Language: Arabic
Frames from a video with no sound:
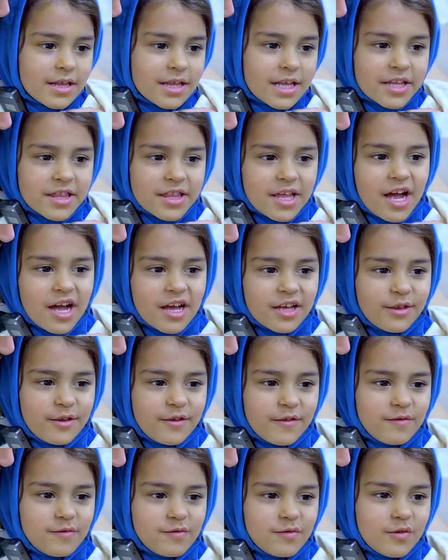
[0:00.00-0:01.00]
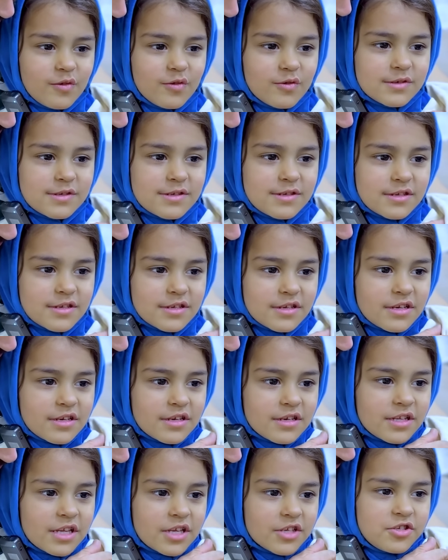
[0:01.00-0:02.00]
لا تاخذ الفلوس
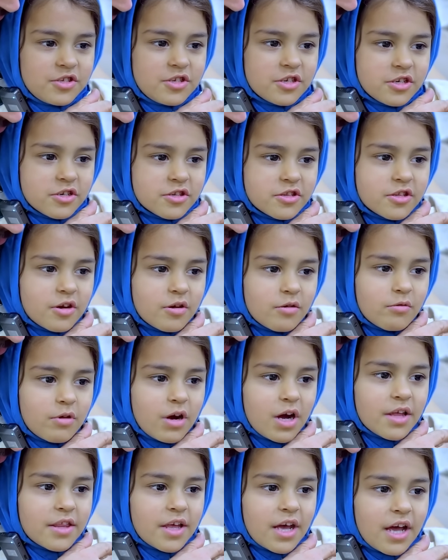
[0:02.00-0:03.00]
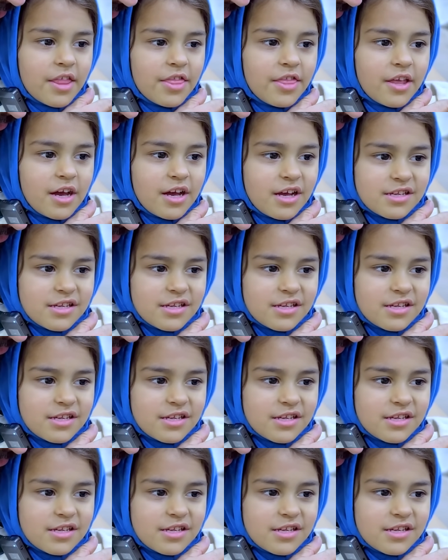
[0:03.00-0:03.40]
رجعنا وانا عنا